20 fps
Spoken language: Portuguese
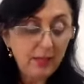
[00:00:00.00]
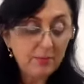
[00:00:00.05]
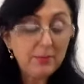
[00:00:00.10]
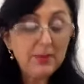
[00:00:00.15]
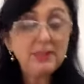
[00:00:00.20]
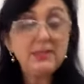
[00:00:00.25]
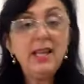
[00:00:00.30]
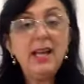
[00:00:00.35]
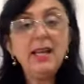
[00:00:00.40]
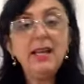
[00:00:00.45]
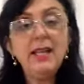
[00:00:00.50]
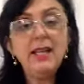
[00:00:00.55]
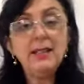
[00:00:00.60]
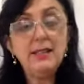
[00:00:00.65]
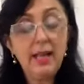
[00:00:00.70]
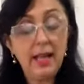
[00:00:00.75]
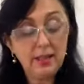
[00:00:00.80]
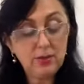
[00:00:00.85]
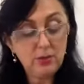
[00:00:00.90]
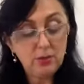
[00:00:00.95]
mas na
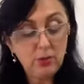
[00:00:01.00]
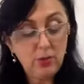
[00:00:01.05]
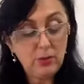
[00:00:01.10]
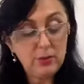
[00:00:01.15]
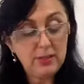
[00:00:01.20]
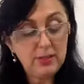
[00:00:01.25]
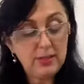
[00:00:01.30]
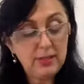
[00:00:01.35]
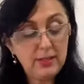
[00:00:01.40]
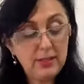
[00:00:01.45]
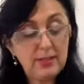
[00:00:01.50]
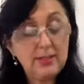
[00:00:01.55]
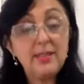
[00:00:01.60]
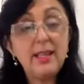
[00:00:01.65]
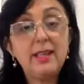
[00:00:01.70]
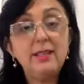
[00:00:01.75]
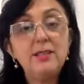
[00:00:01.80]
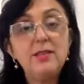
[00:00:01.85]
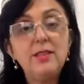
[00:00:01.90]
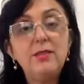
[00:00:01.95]
realidade o nome
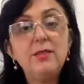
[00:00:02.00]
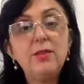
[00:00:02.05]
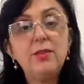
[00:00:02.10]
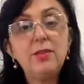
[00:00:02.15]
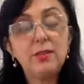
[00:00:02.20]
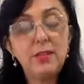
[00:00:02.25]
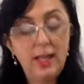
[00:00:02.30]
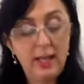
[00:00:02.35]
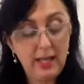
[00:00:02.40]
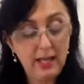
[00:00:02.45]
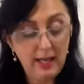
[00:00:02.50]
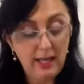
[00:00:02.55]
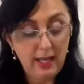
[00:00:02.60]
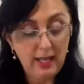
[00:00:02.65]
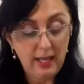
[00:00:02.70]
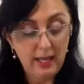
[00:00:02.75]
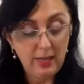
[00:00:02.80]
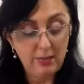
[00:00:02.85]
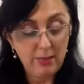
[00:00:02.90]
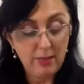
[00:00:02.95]
científico dela
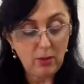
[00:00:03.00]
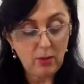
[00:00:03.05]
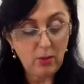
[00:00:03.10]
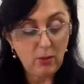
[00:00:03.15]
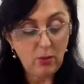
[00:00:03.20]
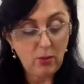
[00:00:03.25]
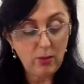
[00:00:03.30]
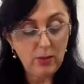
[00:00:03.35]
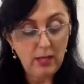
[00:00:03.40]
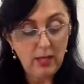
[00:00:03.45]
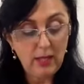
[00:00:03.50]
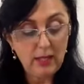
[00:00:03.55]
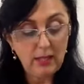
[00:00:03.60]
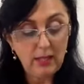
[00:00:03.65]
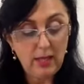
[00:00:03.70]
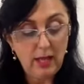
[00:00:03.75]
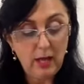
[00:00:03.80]
é Bicona